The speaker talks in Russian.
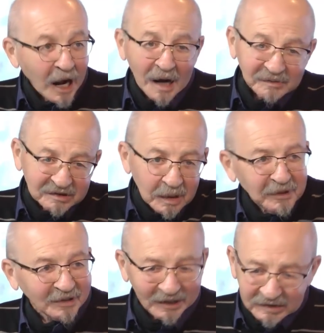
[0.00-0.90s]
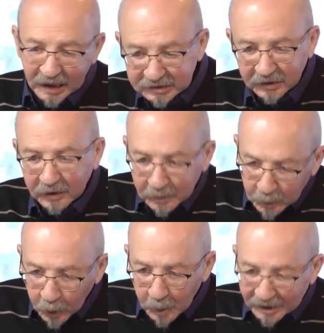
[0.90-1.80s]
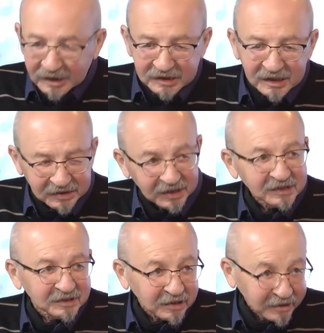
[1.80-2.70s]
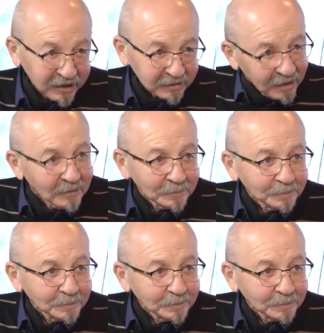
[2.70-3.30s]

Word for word: а взамен рассказывал ему полицейские секреты.